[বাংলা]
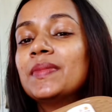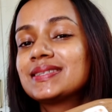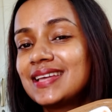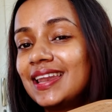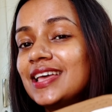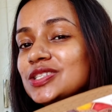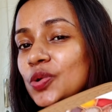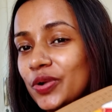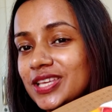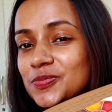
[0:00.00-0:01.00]
মশালা
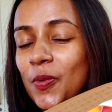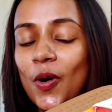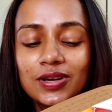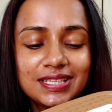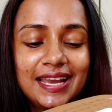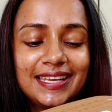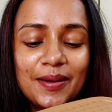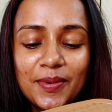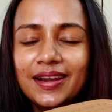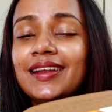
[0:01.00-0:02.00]
স্টোরেজ বক্স এটা
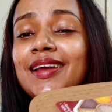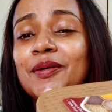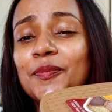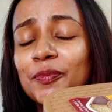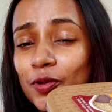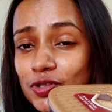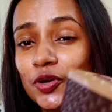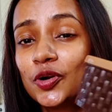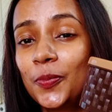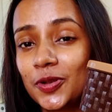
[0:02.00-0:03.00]
আমার
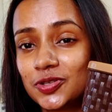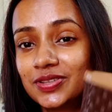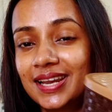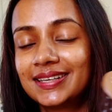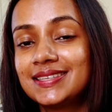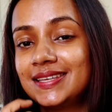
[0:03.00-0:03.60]
প্রচন্ড পছন্দের একটা